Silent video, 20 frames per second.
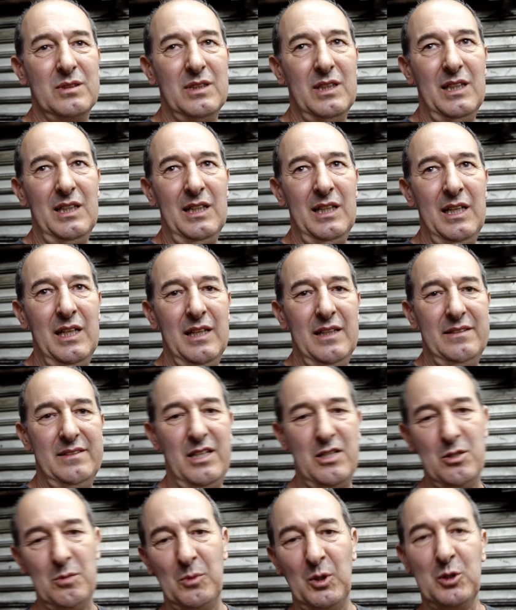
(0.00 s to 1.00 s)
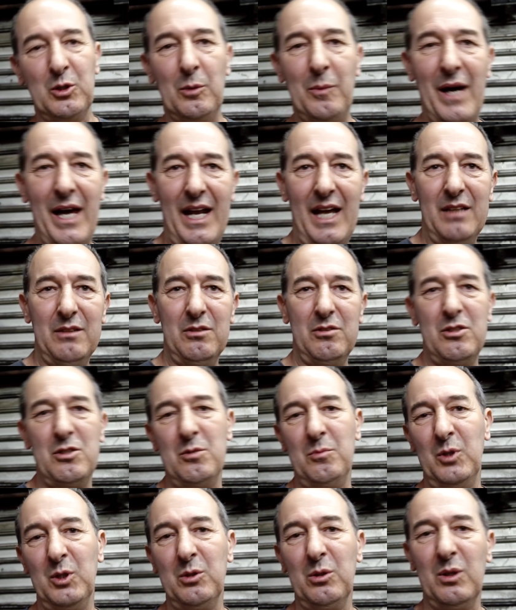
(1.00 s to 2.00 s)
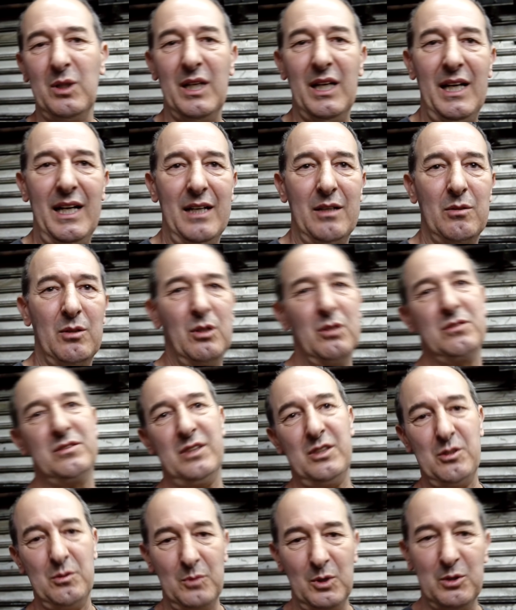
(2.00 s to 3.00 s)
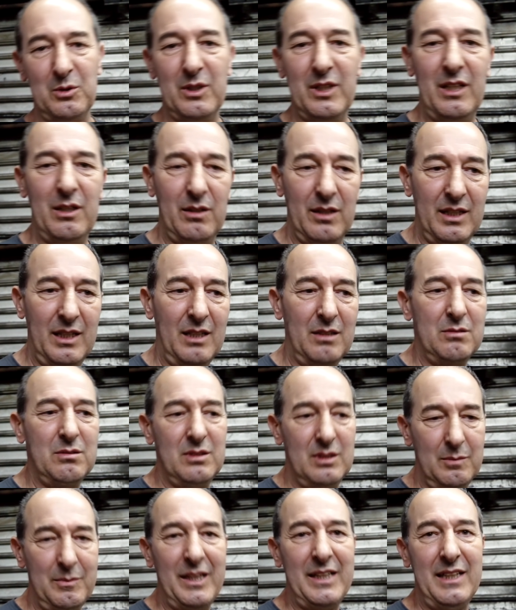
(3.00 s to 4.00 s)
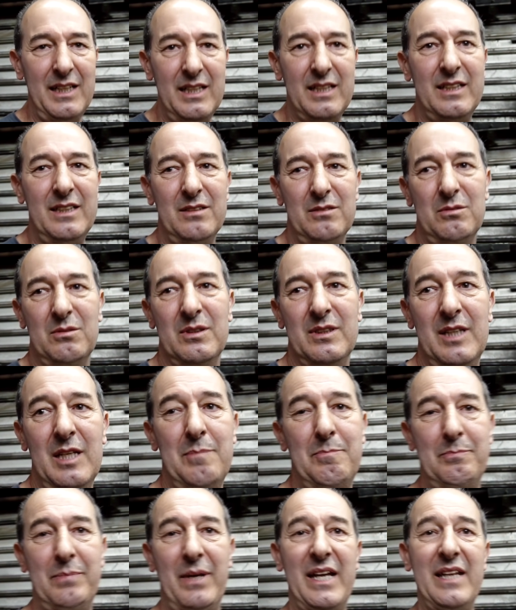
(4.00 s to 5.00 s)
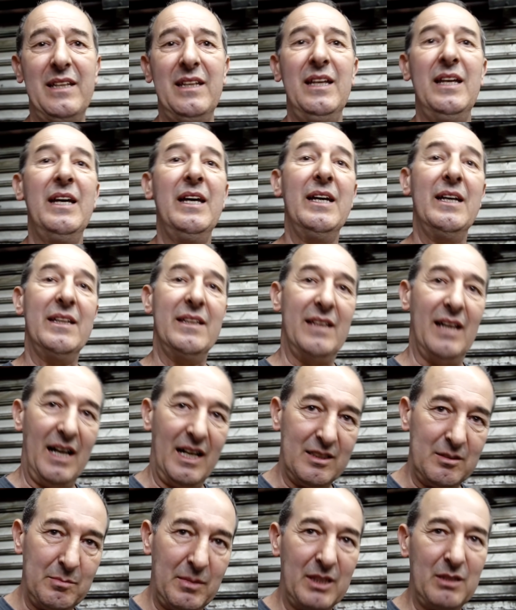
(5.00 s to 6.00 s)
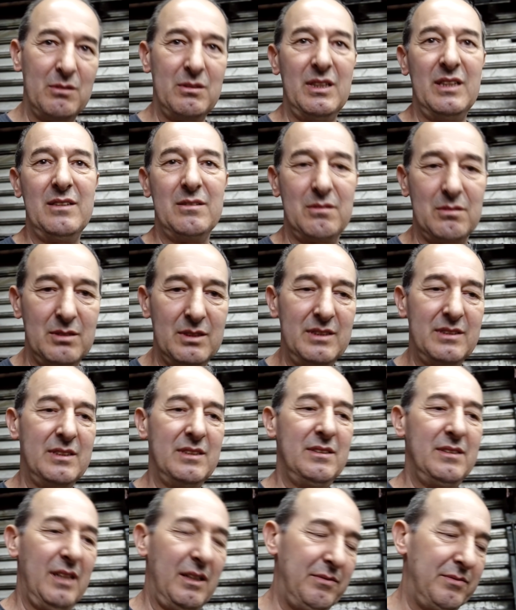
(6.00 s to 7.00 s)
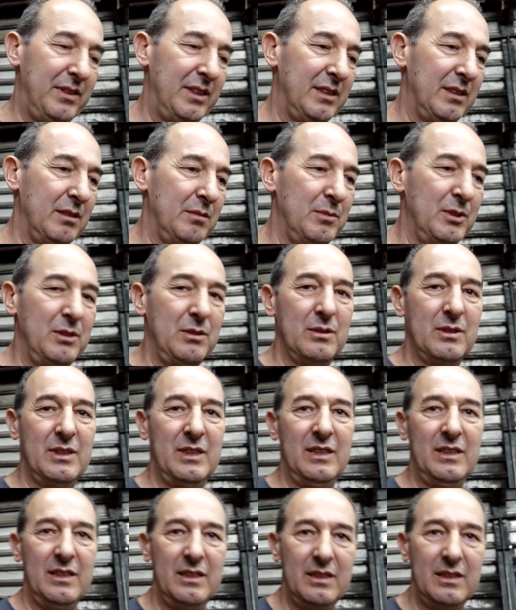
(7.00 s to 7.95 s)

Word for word: tá? seja um motor barato ou seja um motor caro, ou seja um motor aeronáutico também tem risco. Depende das manutenções que é feita no motor. Entendeu?